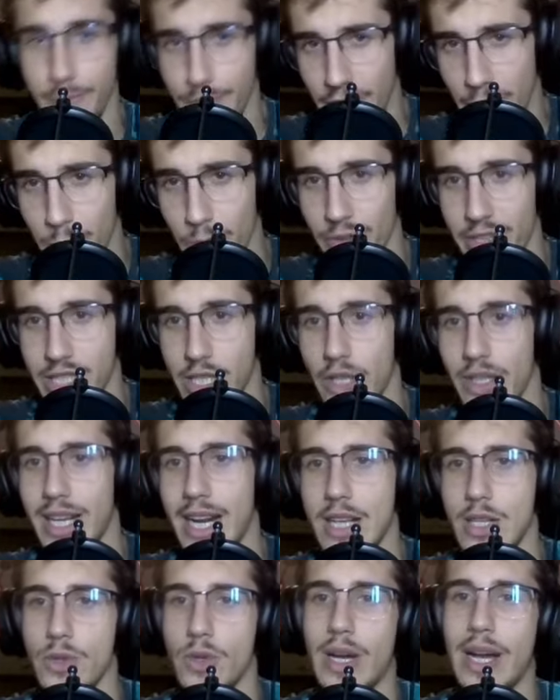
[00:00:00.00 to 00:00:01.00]
Nie mówię, że od
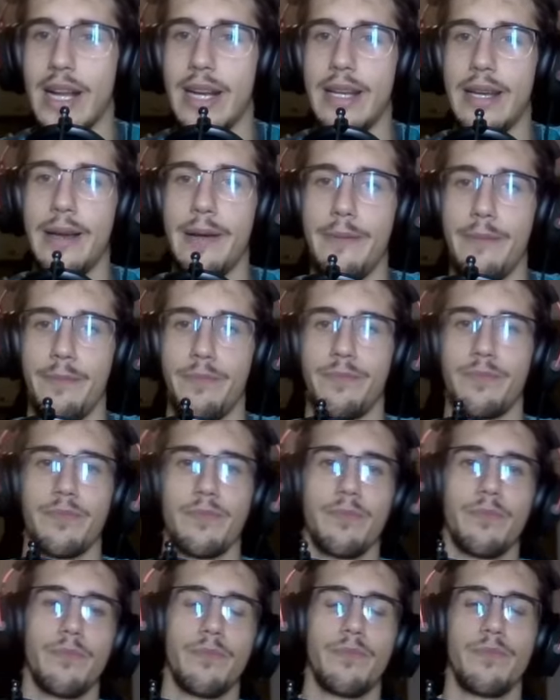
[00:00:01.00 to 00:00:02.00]
razu, ale
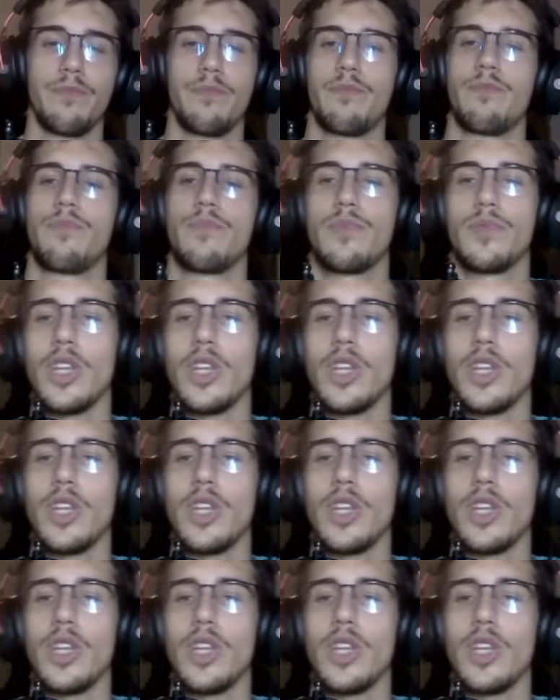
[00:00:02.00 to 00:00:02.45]
mm,